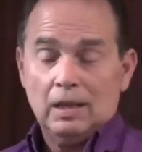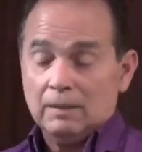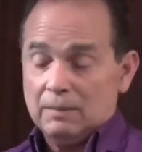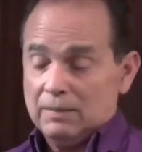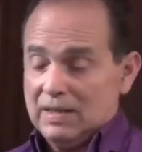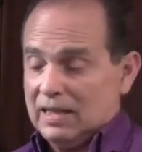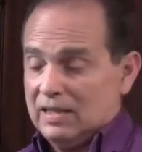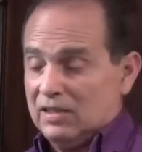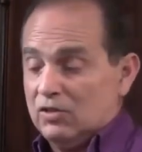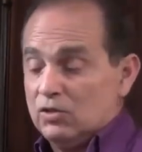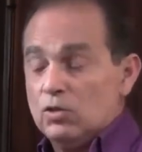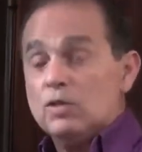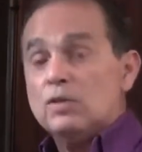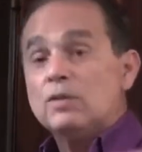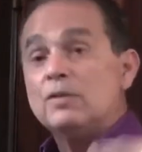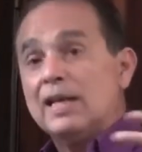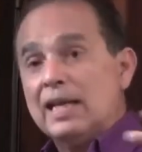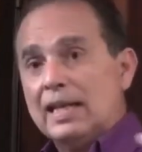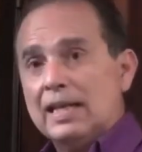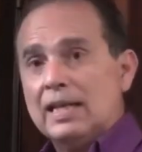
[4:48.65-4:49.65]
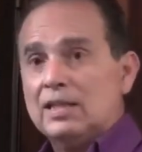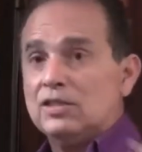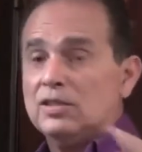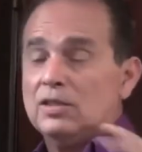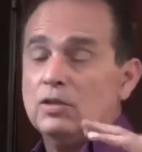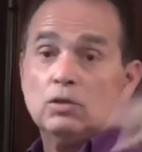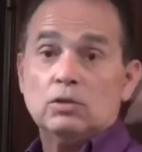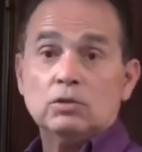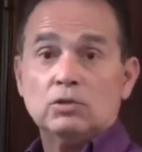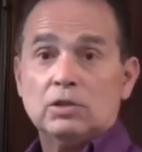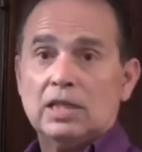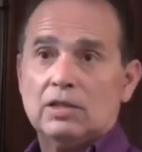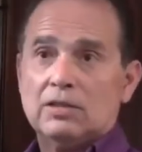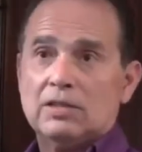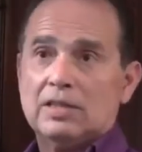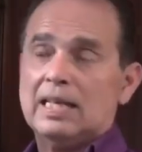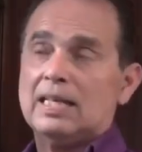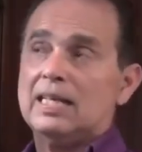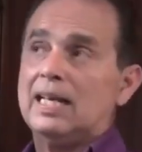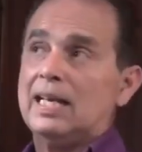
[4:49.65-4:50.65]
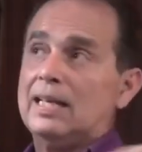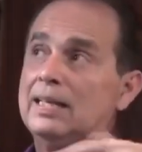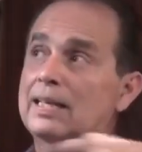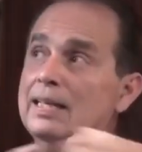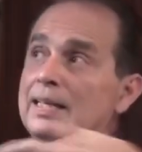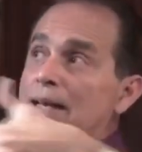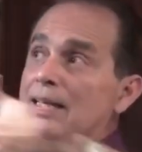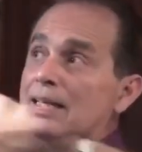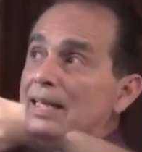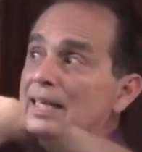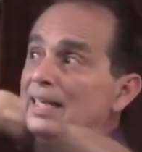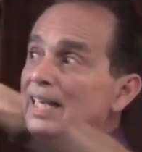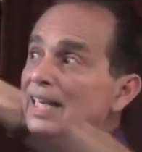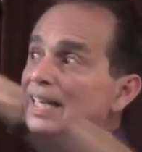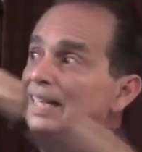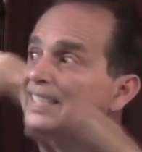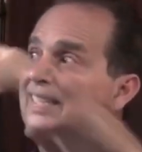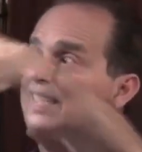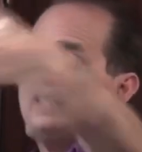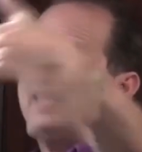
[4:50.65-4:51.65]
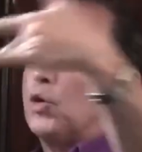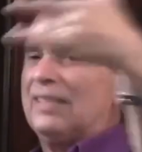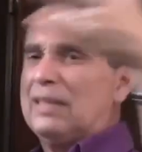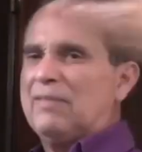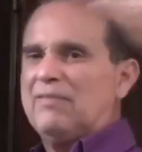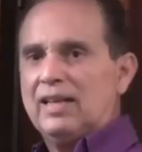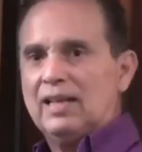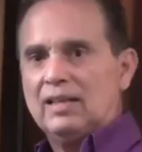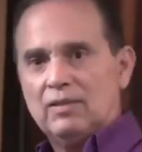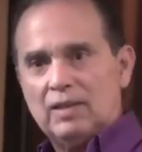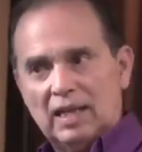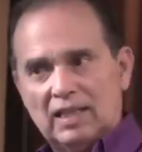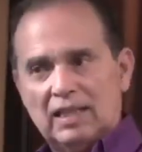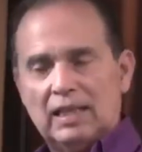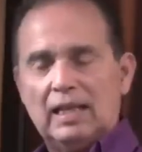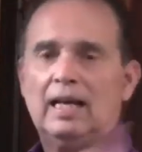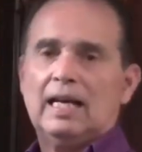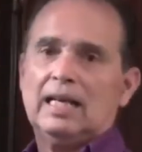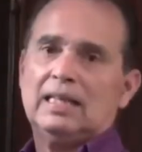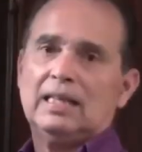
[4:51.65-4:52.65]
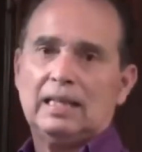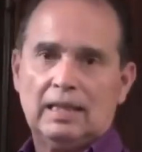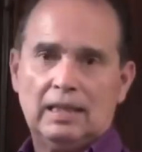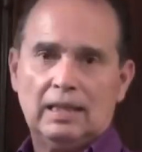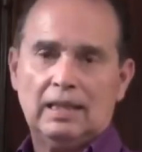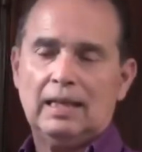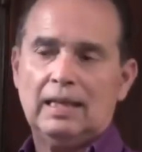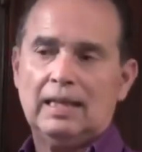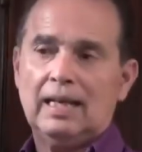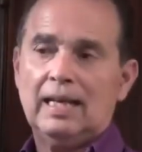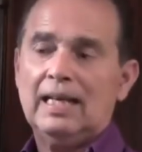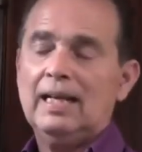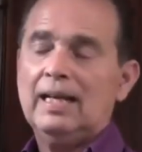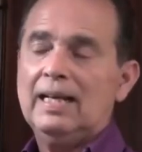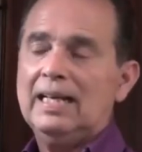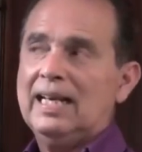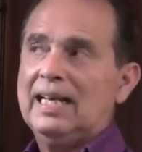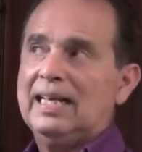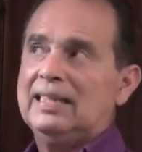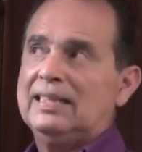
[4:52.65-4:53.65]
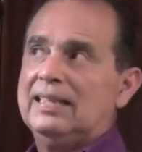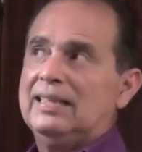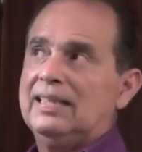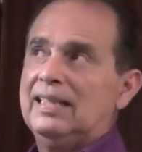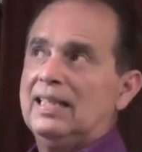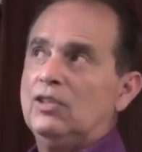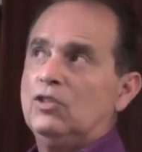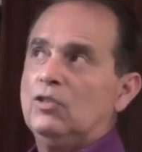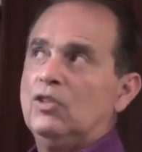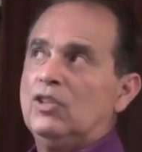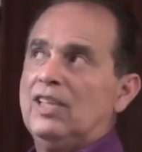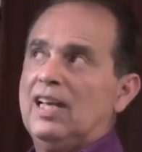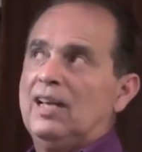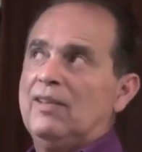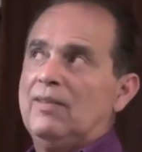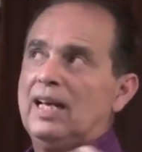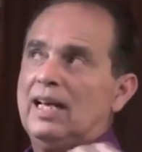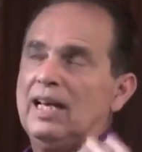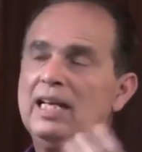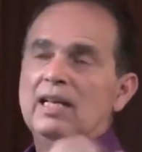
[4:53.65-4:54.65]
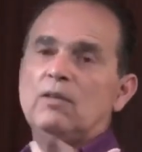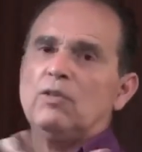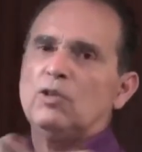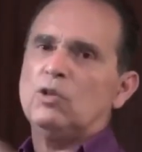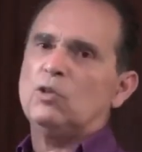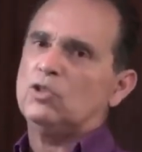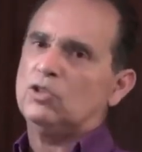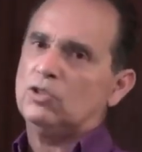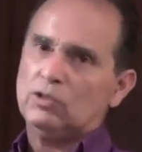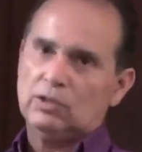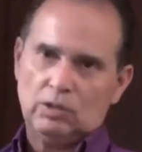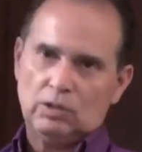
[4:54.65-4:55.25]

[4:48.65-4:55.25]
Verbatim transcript: wenn es gut fett ist und viel Fett hat, einen ganzen Fettmantel hat, der die Kälte nicht so sehr beeinflusst.